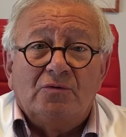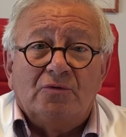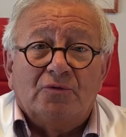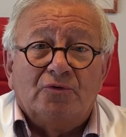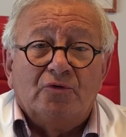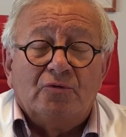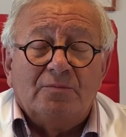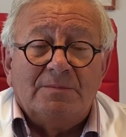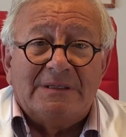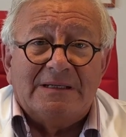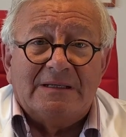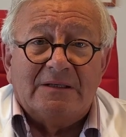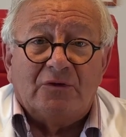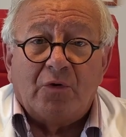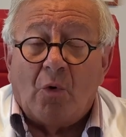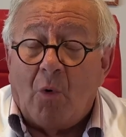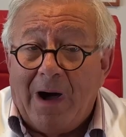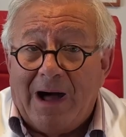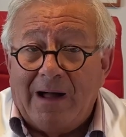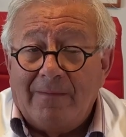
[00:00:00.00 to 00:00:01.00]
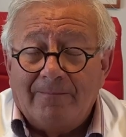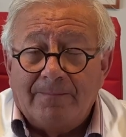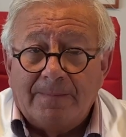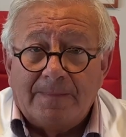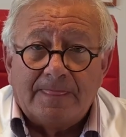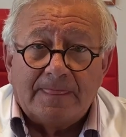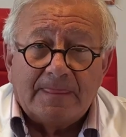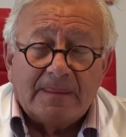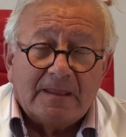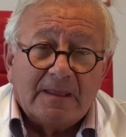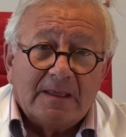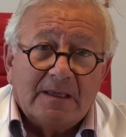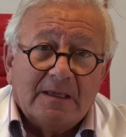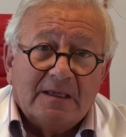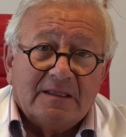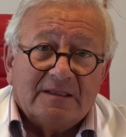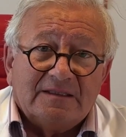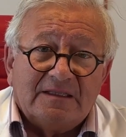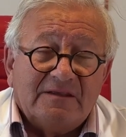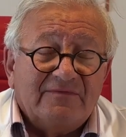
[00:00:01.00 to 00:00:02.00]
de 2003,
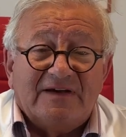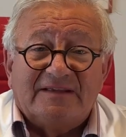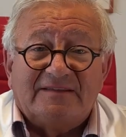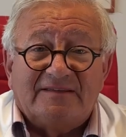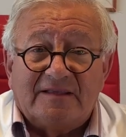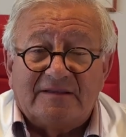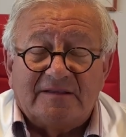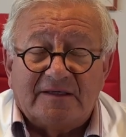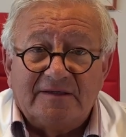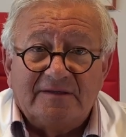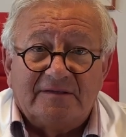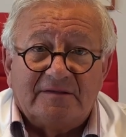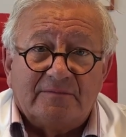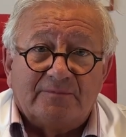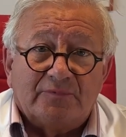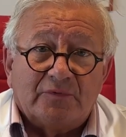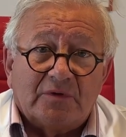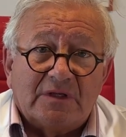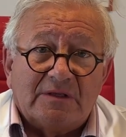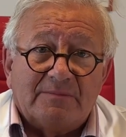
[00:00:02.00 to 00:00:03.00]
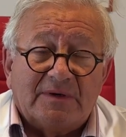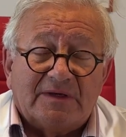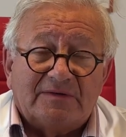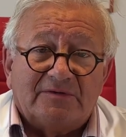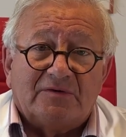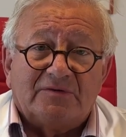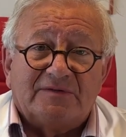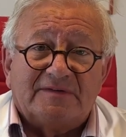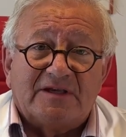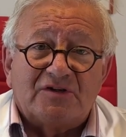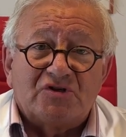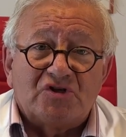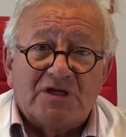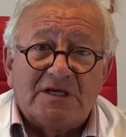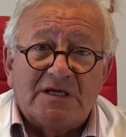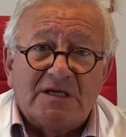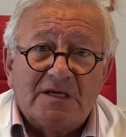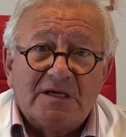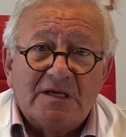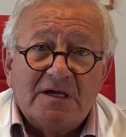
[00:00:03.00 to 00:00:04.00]
dévastatrice pour les personnes
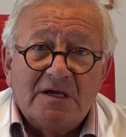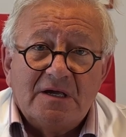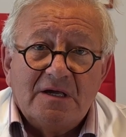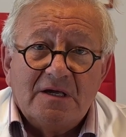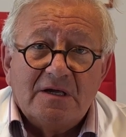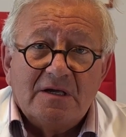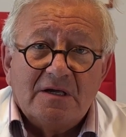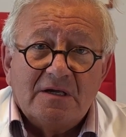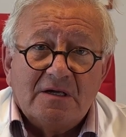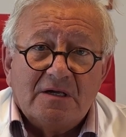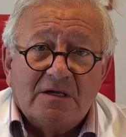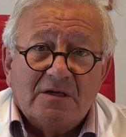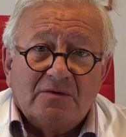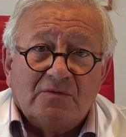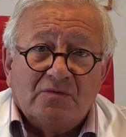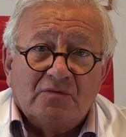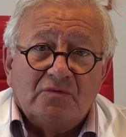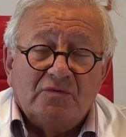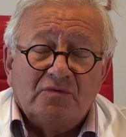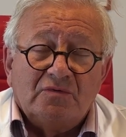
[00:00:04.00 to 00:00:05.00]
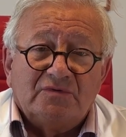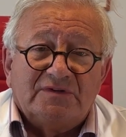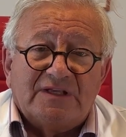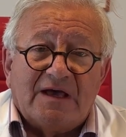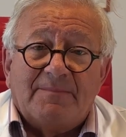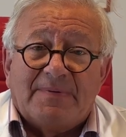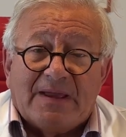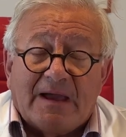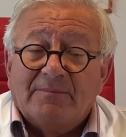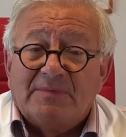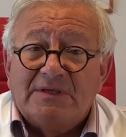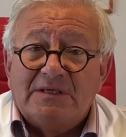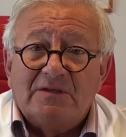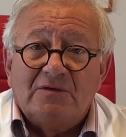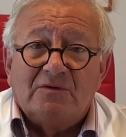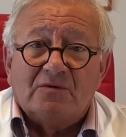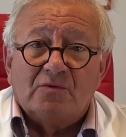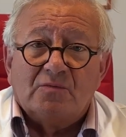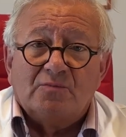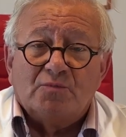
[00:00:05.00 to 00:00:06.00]
âgées, nous a permis
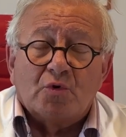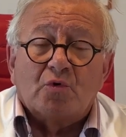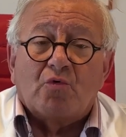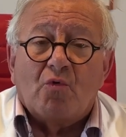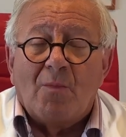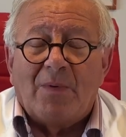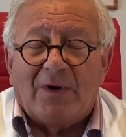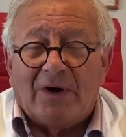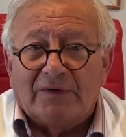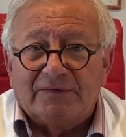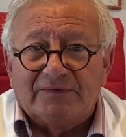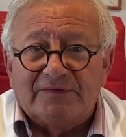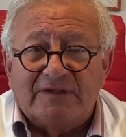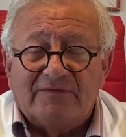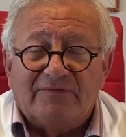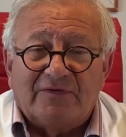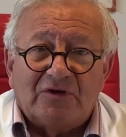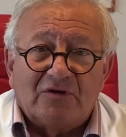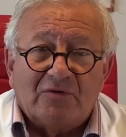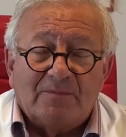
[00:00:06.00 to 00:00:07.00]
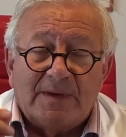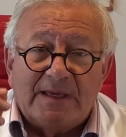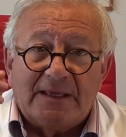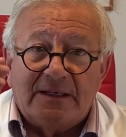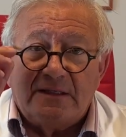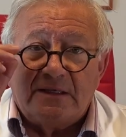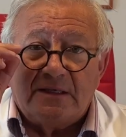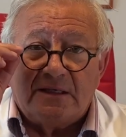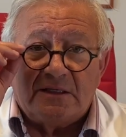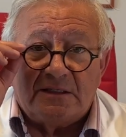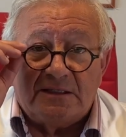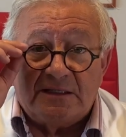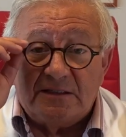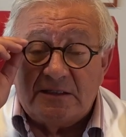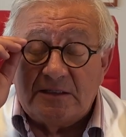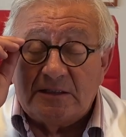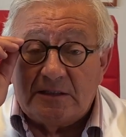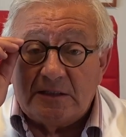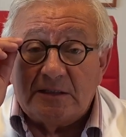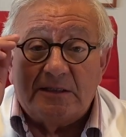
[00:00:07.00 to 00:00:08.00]
de mieux comprendre ces phénomènes et
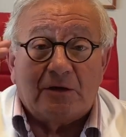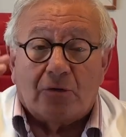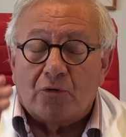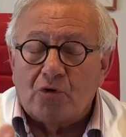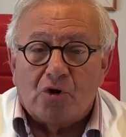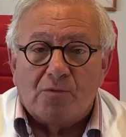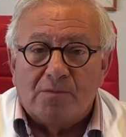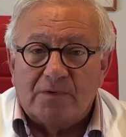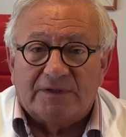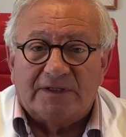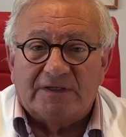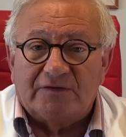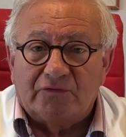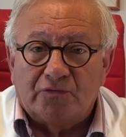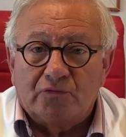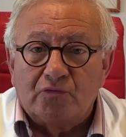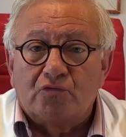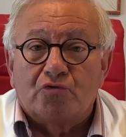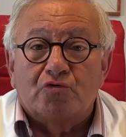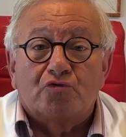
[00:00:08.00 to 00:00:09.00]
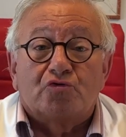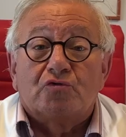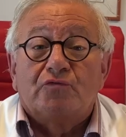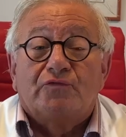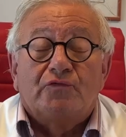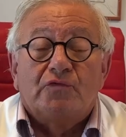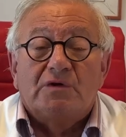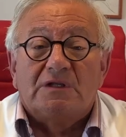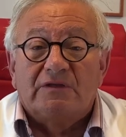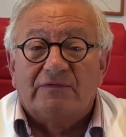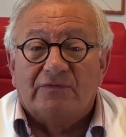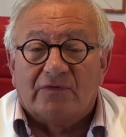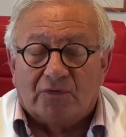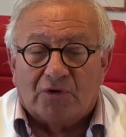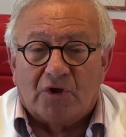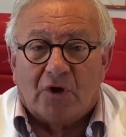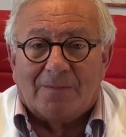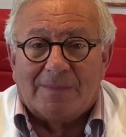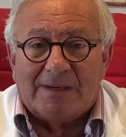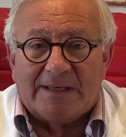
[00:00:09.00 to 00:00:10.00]
d'édicter des recommandations que je vous livre
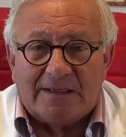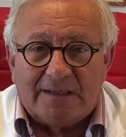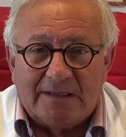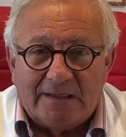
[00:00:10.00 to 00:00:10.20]
d'emblée.